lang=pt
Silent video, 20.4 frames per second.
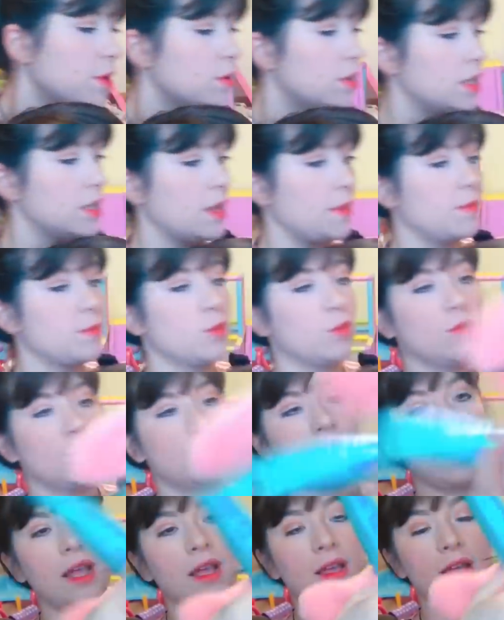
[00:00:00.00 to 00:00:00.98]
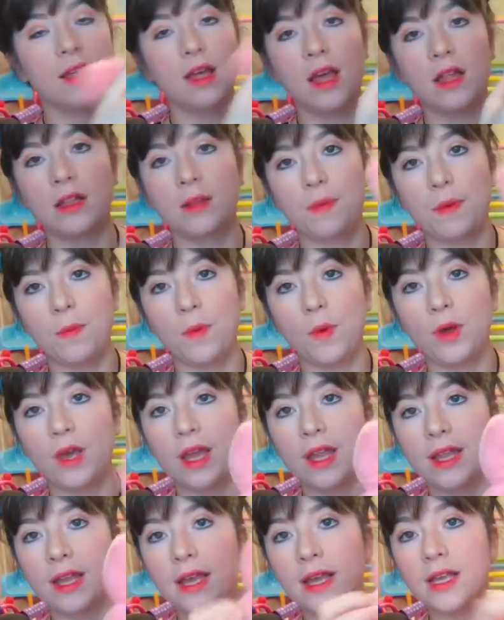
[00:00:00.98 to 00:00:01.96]
que eu ganhei da, no, né, da
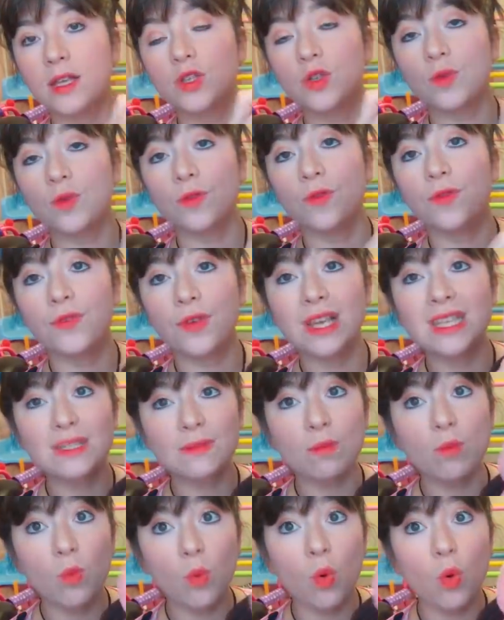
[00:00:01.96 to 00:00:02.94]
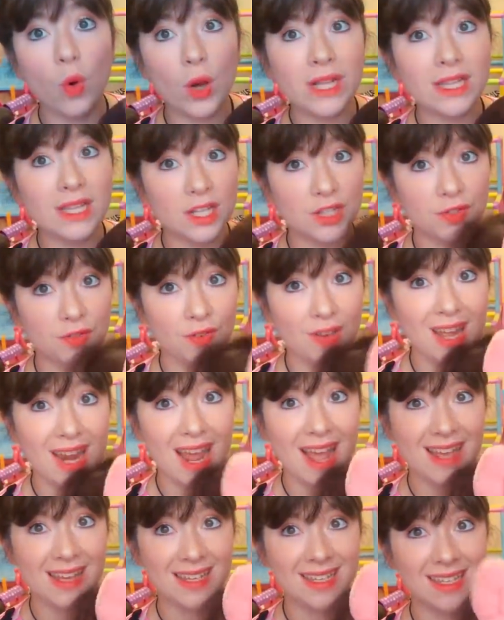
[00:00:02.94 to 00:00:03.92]
pipoqueirinha. Isso fez muita
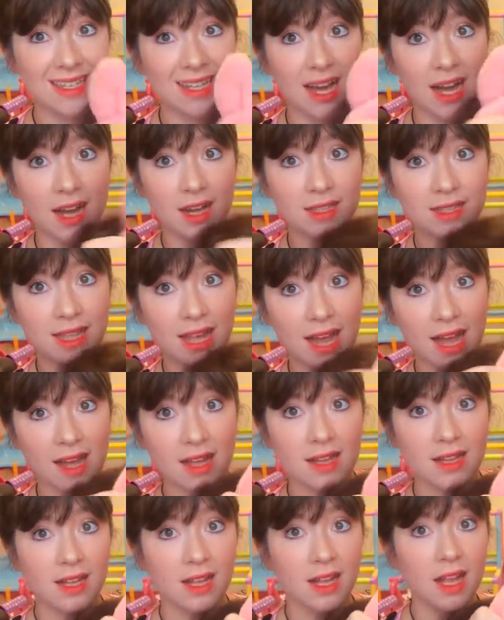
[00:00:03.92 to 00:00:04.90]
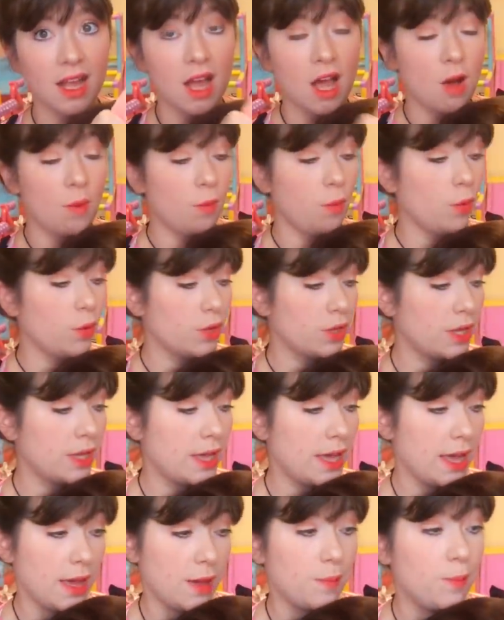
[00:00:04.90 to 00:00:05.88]
diferença, tá? Por
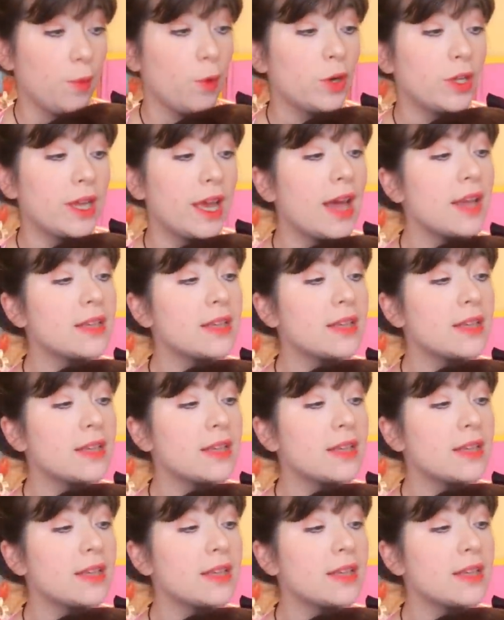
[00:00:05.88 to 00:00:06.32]
quê? Porque